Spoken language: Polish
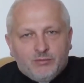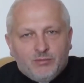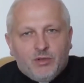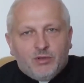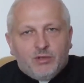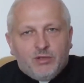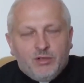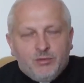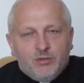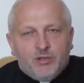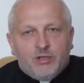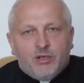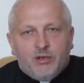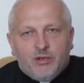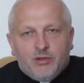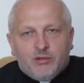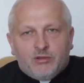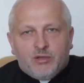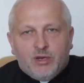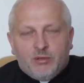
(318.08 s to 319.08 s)
modlił się
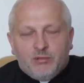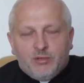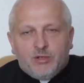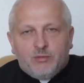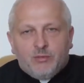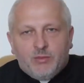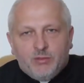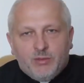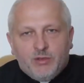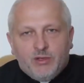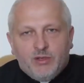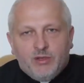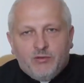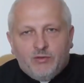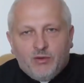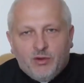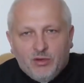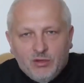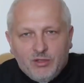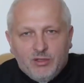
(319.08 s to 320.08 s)
o to, abyśmy byli
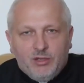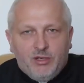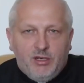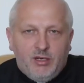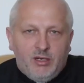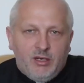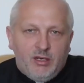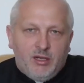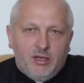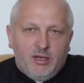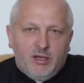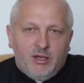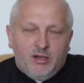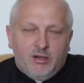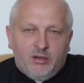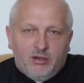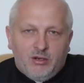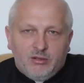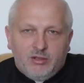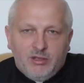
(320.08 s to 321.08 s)
wolni
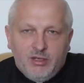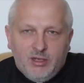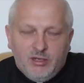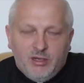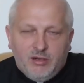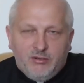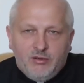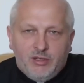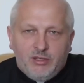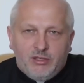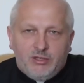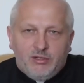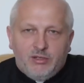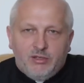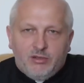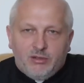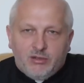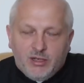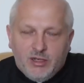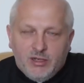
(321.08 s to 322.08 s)
od
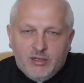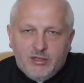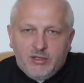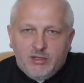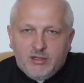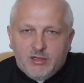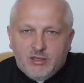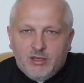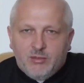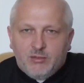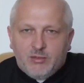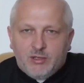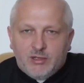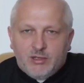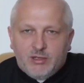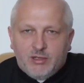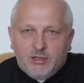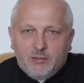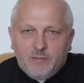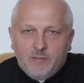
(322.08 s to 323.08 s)
nienawiści, od chęci
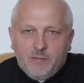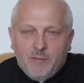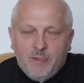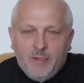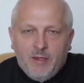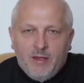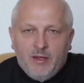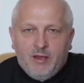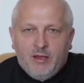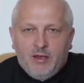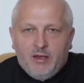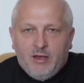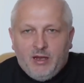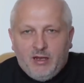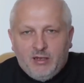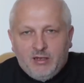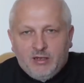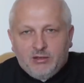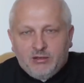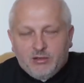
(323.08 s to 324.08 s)
zemsty,
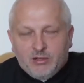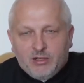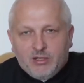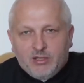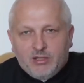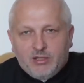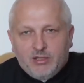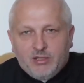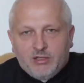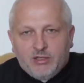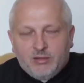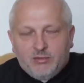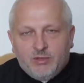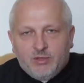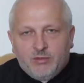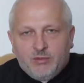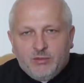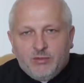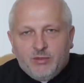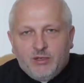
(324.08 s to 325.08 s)
ale jednocześnie,
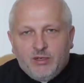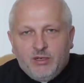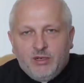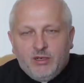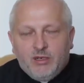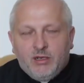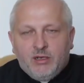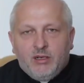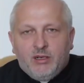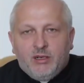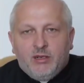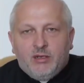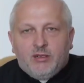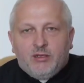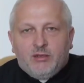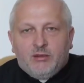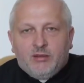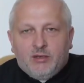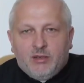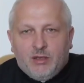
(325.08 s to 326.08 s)
żebyśmy byli
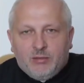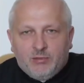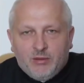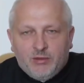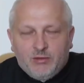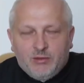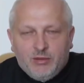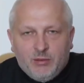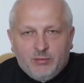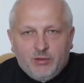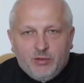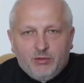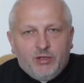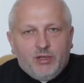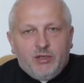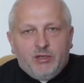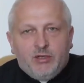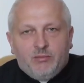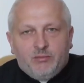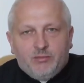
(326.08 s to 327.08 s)

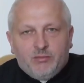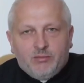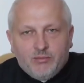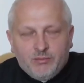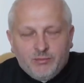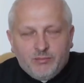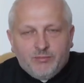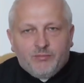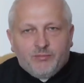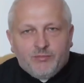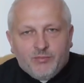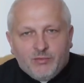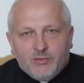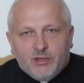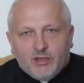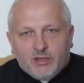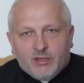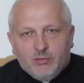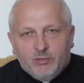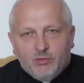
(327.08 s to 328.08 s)
napełnieni
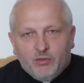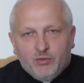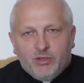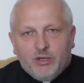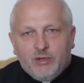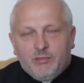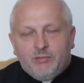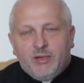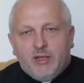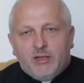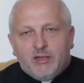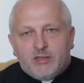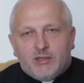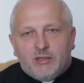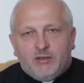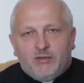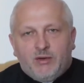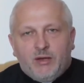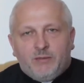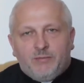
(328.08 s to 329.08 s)
takim duchem
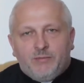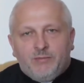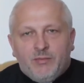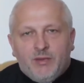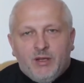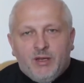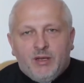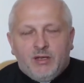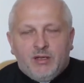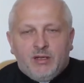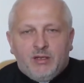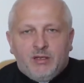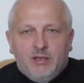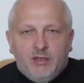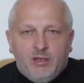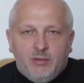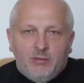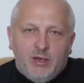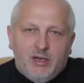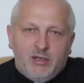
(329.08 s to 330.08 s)
męstwa
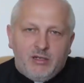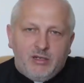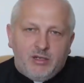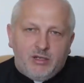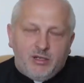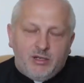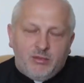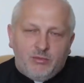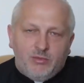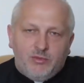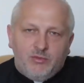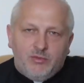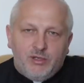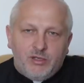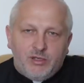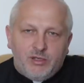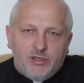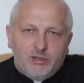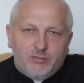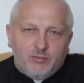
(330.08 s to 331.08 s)
nie bali się
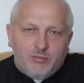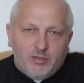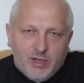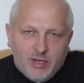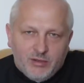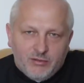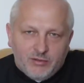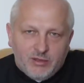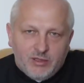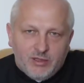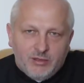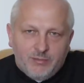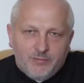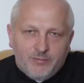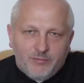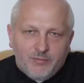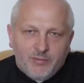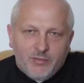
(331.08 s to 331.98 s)
mówić prawdy.